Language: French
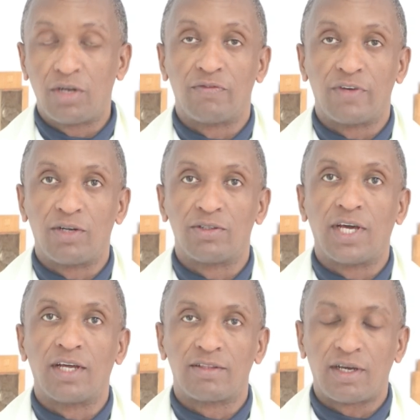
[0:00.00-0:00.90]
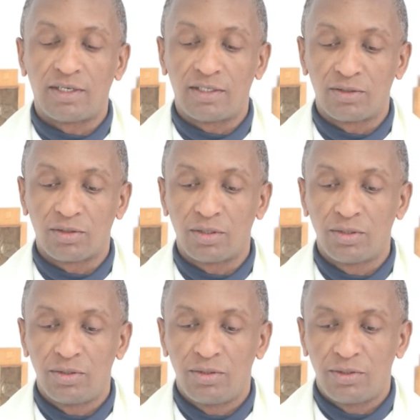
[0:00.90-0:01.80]
que nous venons d'entendre
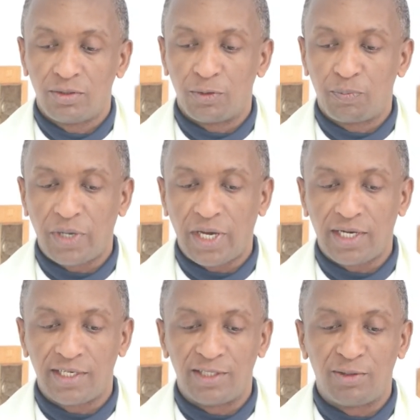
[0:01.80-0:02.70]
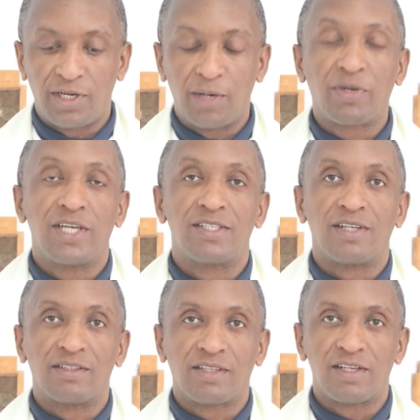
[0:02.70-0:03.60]
nous parle de la
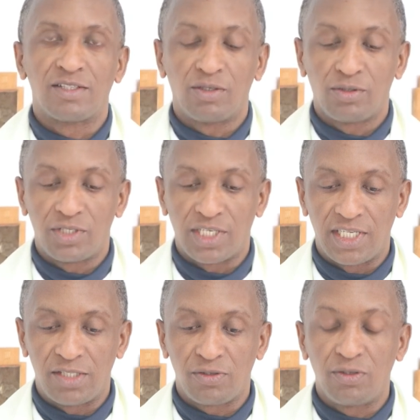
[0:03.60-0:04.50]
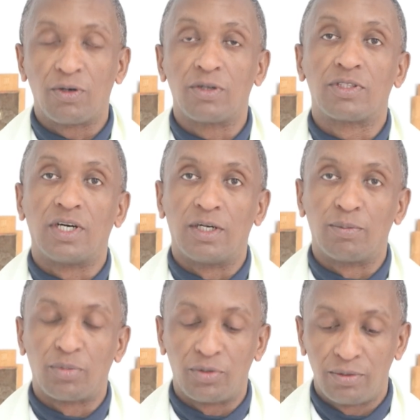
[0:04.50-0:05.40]
présentation de Jésus au
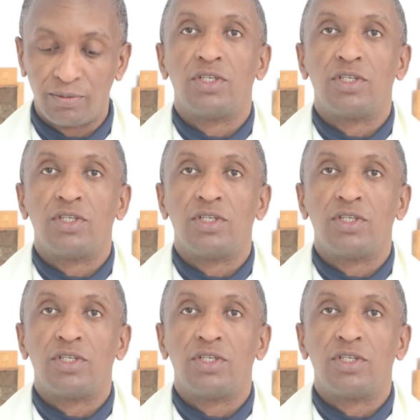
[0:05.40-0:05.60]
temple.